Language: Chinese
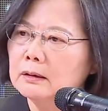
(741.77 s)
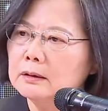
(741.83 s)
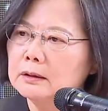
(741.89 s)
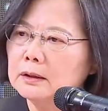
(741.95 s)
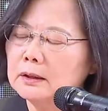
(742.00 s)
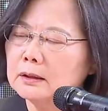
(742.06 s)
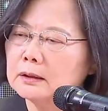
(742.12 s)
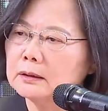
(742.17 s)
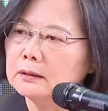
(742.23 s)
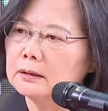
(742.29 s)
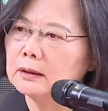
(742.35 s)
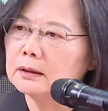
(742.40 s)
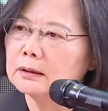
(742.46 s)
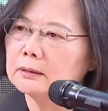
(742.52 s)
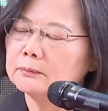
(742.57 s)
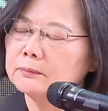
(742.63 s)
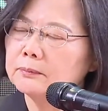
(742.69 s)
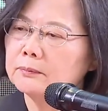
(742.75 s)
第二，
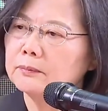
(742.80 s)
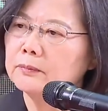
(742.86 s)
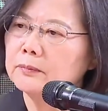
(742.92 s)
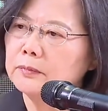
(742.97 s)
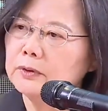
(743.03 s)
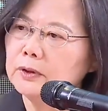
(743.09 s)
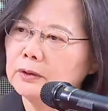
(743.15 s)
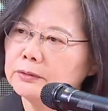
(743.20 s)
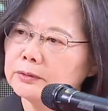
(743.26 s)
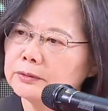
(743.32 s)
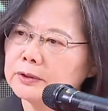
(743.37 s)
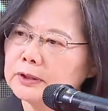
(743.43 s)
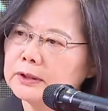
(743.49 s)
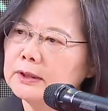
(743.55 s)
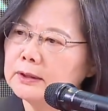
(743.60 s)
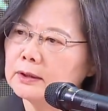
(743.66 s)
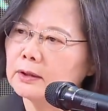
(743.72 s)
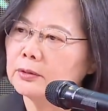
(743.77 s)
嗯，要有一
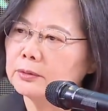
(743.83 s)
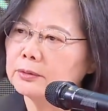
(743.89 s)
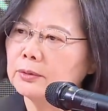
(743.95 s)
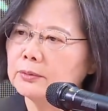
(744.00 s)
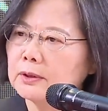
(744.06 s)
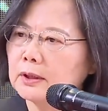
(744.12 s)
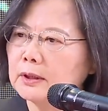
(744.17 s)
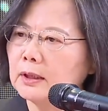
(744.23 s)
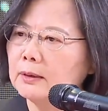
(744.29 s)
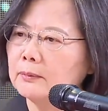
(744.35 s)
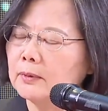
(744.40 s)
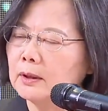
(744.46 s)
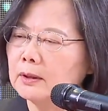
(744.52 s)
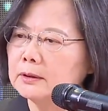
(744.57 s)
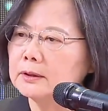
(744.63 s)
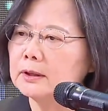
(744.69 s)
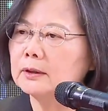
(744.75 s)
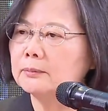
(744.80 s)
定的沟通能力，
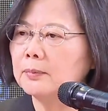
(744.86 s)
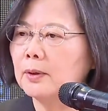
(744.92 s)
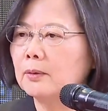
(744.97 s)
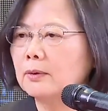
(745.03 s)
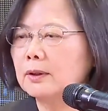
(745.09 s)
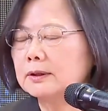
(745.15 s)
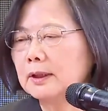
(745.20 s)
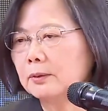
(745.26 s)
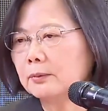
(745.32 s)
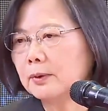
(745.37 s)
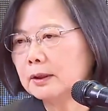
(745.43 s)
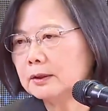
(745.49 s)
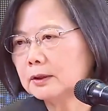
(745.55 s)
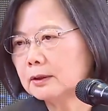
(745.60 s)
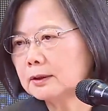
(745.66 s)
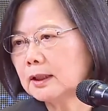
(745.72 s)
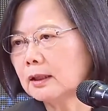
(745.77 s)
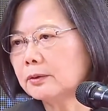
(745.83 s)
这个包括在外
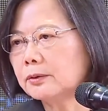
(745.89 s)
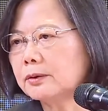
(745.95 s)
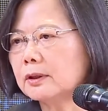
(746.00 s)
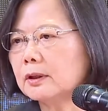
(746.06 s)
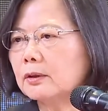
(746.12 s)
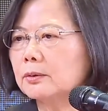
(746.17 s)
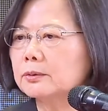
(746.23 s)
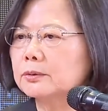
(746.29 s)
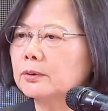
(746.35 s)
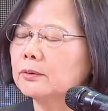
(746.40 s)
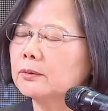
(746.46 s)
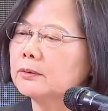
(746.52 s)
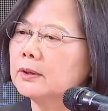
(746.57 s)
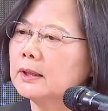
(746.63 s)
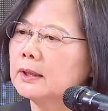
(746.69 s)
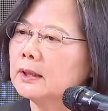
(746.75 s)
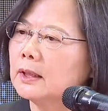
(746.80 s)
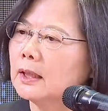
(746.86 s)
交场域的沟通。
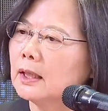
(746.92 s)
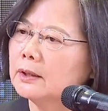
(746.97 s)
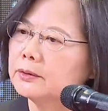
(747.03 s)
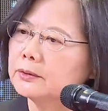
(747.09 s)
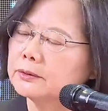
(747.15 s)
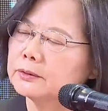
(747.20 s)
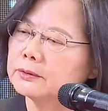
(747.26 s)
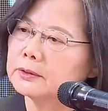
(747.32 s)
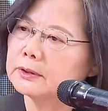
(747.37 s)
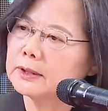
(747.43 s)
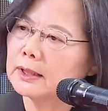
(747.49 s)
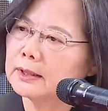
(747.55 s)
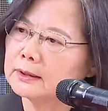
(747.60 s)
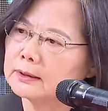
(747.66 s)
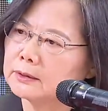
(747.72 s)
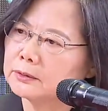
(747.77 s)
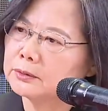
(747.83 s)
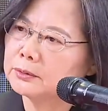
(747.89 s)
还有在
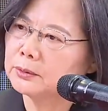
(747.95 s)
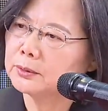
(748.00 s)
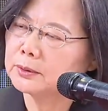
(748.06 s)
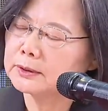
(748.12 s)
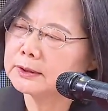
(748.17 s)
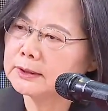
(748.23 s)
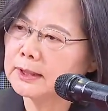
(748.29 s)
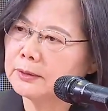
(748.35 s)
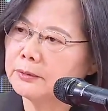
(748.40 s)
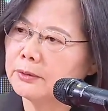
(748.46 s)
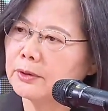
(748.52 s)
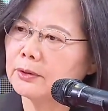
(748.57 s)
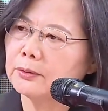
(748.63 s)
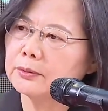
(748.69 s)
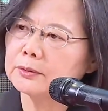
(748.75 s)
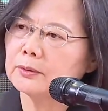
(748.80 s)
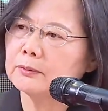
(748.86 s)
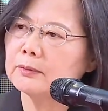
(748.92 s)
做战略
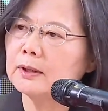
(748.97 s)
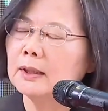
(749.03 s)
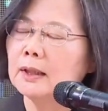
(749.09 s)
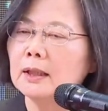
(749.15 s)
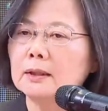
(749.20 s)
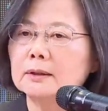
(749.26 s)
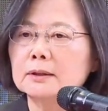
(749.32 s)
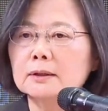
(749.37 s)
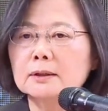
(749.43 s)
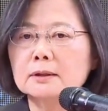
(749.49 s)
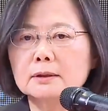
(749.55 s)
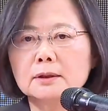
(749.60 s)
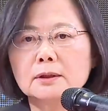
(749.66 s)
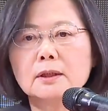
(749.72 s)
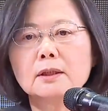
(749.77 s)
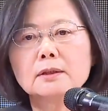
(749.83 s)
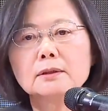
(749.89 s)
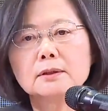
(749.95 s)
沟通，甚至
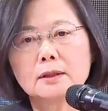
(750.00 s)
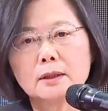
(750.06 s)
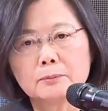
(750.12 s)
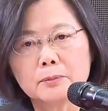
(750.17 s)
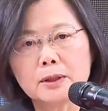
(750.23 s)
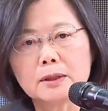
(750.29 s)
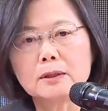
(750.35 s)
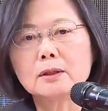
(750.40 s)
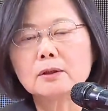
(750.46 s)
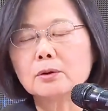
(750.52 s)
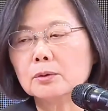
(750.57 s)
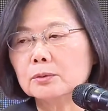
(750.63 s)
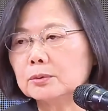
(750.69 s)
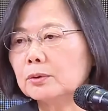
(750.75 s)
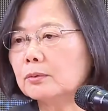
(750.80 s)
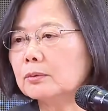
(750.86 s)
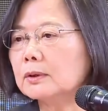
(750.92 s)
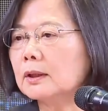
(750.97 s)
于跟人民的沟
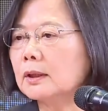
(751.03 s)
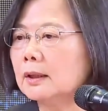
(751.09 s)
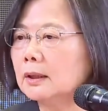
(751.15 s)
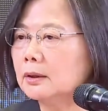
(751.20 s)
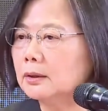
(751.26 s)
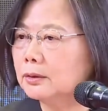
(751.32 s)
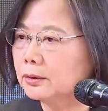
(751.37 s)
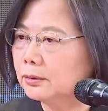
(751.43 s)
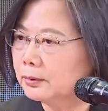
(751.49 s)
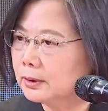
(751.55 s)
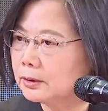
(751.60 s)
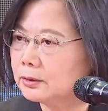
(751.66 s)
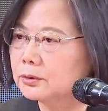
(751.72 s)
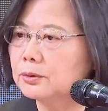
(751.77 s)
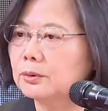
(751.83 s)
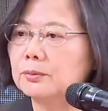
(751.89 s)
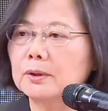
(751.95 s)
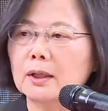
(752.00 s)
通都很
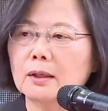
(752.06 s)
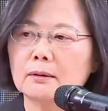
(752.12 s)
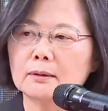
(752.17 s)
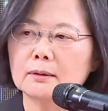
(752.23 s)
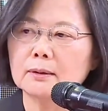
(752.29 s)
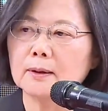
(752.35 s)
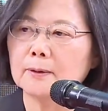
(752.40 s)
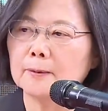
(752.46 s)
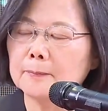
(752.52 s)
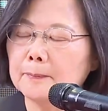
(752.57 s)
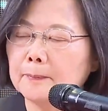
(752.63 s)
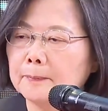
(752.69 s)
重要。哈，